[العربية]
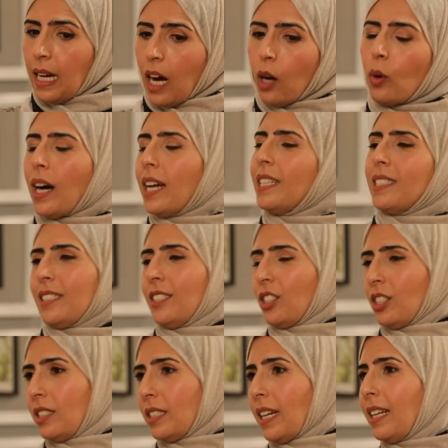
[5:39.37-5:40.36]
او خليني
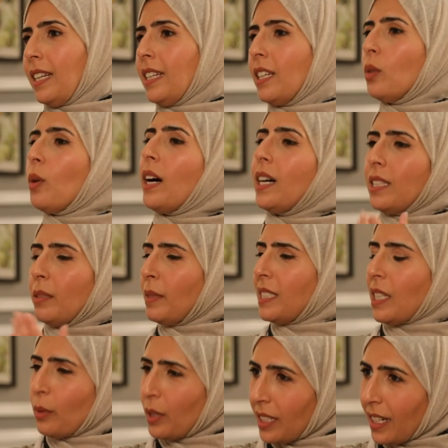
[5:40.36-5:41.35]
اسالك انت الحين الواحد لما
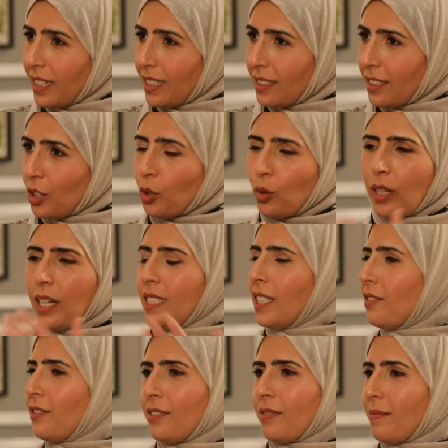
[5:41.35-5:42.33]
يسوي دايت شنو
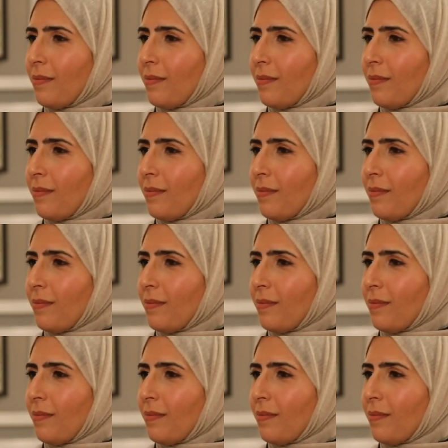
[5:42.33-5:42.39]
الهدف؟